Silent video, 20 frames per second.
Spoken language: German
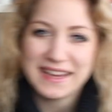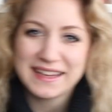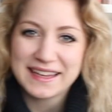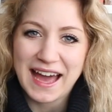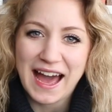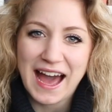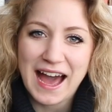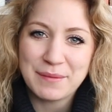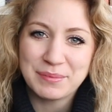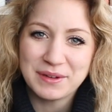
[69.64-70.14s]

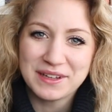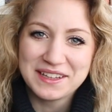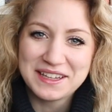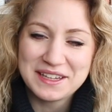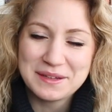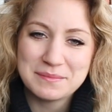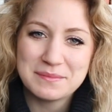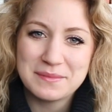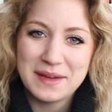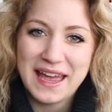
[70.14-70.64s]
Ich habe
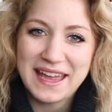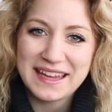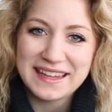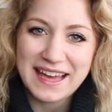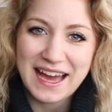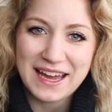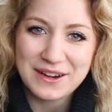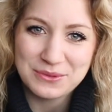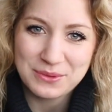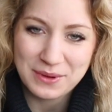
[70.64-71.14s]
im
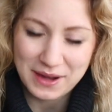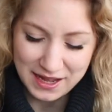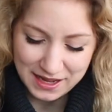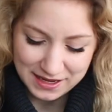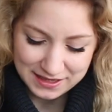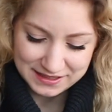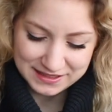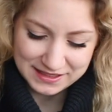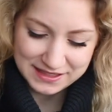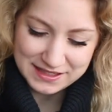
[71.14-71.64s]

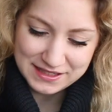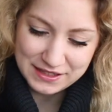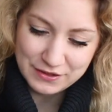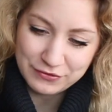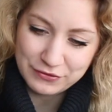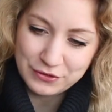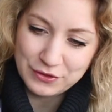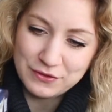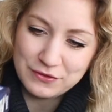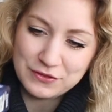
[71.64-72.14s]
Januar diese
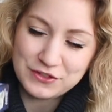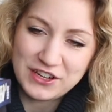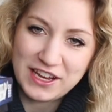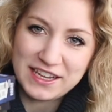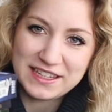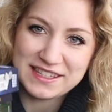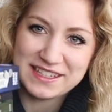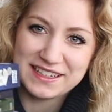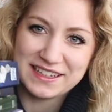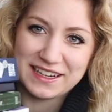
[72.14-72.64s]
fünf
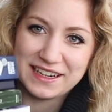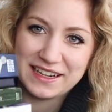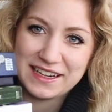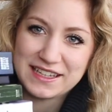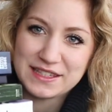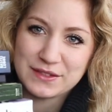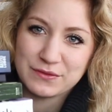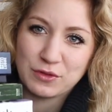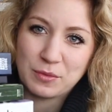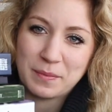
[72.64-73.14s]
Schätzchen
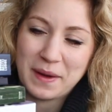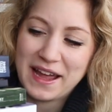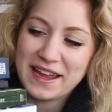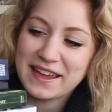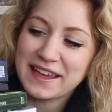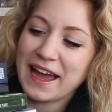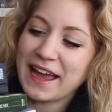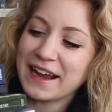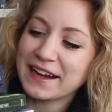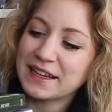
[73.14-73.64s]
gelesen, wobei
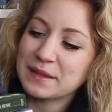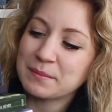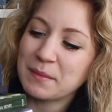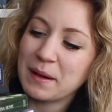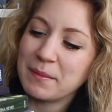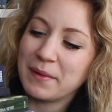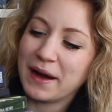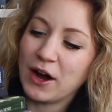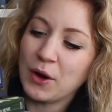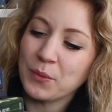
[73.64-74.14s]
ich eigentlich
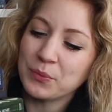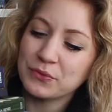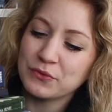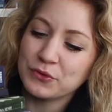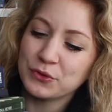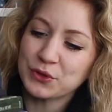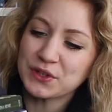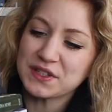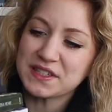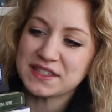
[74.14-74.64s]
mal
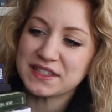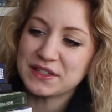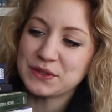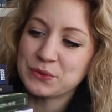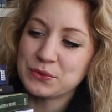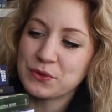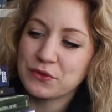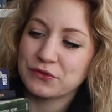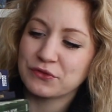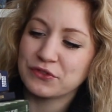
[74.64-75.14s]
behaupten würde, es sind
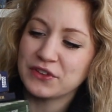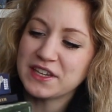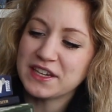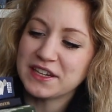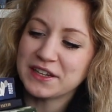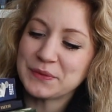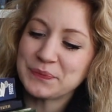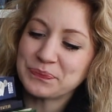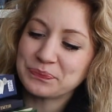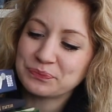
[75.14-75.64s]
nur
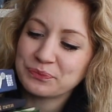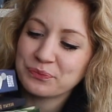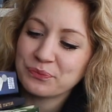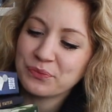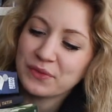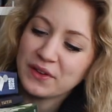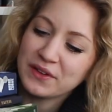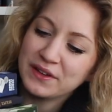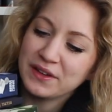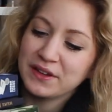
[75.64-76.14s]
vier
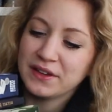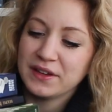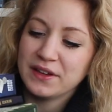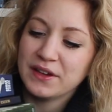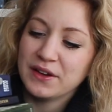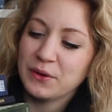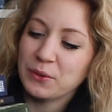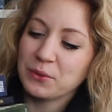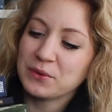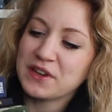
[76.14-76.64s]

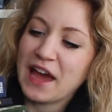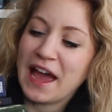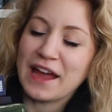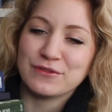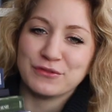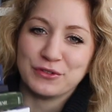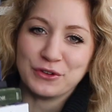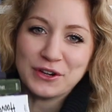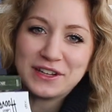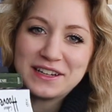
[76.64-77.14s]
und
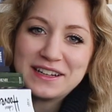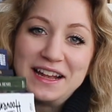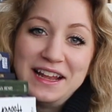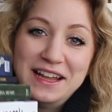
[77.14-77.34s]
ein Viertel,